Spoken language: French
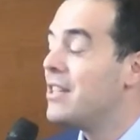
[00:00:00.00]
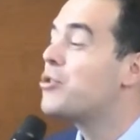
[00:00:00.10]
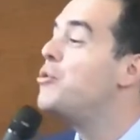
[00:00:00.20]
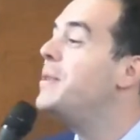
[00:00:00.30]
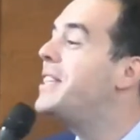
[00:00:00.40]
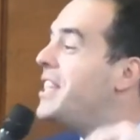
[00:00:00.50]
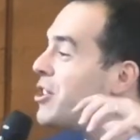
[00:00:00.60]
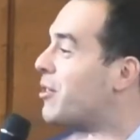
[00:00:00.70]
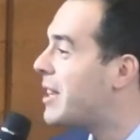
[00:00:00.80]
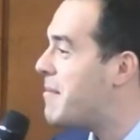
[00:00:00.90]
Tu lui dis
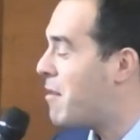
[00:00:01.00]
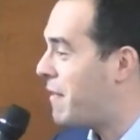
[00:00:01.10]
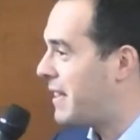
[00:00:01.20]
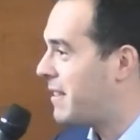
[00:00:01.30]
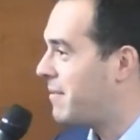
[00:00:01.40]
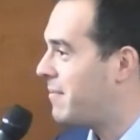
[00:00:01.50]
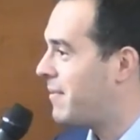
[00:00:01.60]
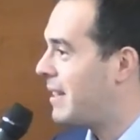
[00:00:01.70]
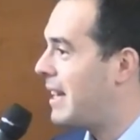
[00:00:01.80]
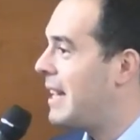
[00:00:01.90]
je t'aime en fait.
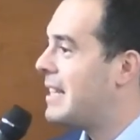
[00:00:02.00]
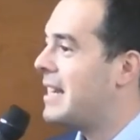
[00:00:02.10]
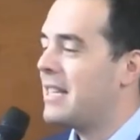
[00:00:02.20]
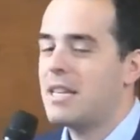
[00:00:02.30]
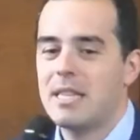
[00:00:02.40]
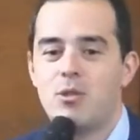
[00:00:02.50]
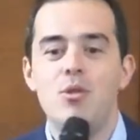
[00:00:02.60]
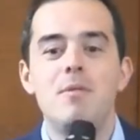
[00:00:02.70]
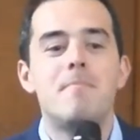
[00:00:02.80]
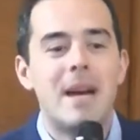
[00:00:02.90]
C tu
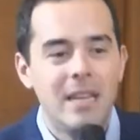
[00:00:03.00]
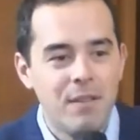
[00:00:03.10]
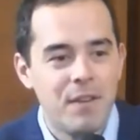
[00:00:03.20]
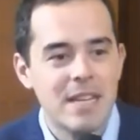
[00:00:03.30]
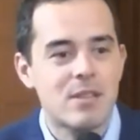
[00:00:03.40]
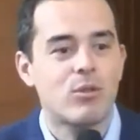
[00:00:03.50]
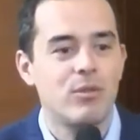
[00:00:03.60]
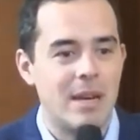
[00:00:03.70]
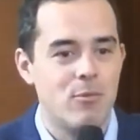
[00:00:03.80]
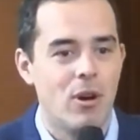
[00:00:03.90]
lui manifestes
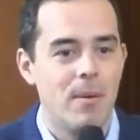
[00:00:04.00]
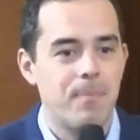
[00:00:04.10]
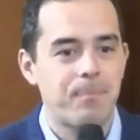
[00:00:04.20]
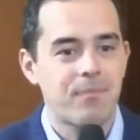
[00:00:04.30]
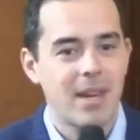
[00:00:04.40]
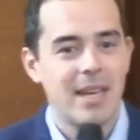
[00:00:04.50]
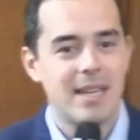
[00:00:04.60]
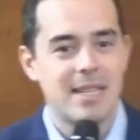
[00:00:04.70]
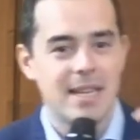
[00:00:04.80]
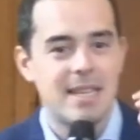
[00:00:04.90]
ton amour.
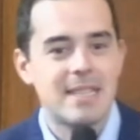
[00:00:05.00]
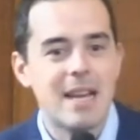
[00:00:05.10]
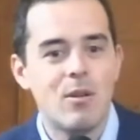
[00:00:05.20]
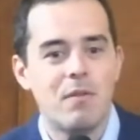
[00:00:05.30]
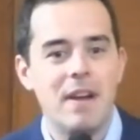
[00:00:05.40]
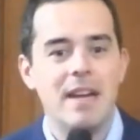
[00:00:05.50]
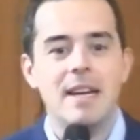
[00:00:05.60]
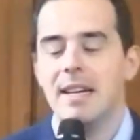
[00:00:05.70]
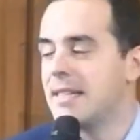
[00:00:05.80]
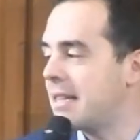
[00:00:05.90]
C'est ça qu'on fait.
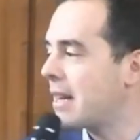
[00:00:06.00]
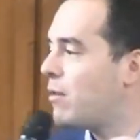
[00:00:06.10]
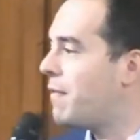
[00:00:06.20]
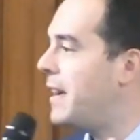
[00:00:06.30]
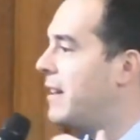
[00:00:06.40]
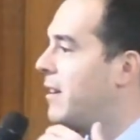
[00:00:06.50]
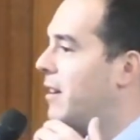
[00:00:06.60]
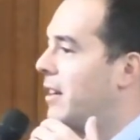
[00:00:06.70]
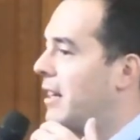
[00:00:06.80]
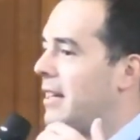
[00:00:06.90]
C'est ça qu'on fait.
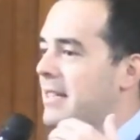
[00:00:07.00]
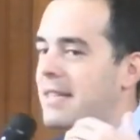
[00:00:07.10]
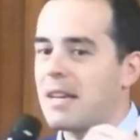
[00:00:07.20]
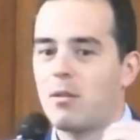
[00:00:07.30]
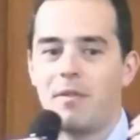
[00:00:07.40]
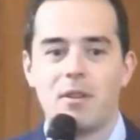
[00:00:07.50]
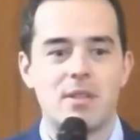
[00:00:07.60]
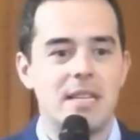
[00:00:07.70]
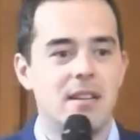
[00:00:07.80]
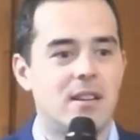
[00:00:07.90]
Euh, c'est ça qu'on fait
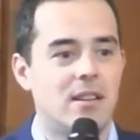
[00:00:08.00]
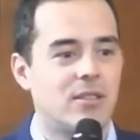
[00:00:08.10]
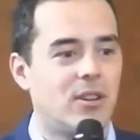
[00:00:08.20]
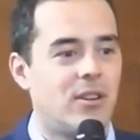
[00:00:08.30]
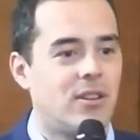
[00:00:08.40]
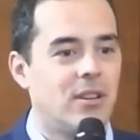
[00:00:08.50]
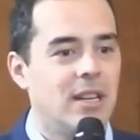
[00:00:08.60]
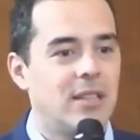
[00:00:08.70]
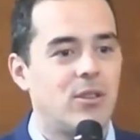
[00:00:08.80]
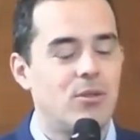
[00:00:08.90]
aussi dans
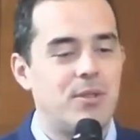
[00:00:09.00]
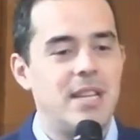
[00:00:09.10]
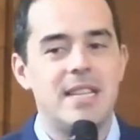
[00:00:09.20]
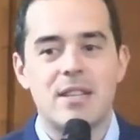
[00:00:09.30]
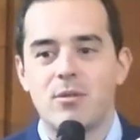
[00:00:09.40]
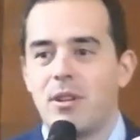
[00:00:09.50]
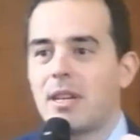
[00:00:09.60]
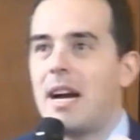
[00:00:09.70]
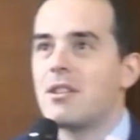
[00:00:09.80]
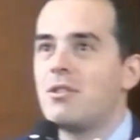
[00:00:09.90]
dans l'utilisation de
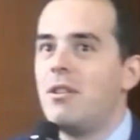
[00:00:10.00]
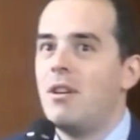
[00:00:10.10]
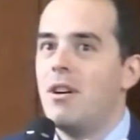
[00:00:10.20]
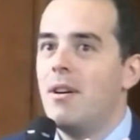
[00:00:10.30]
notre argent,